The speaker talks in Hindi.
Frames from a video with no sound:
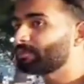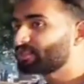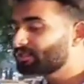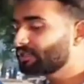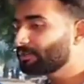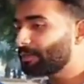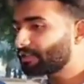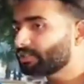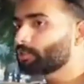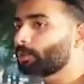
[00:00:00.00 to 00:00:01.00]
आप जिस दिन ये
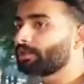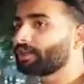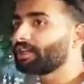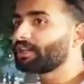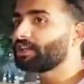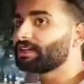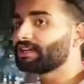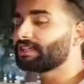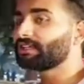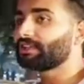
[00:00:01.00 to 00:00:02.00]
बातें छोड़ देंगे ना कि
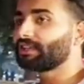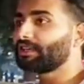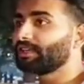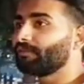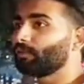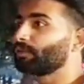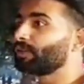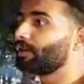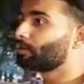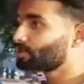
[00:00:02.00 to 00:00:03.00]
इंडिया ये देगा इंडिया वो
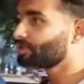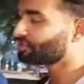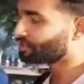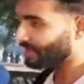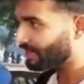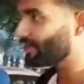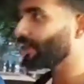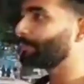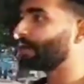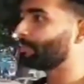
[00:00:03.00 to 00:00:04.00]
देगा उस दिन शायद
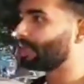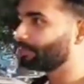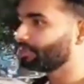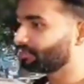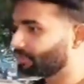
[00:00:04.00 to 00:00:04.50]
आप कामयाबी की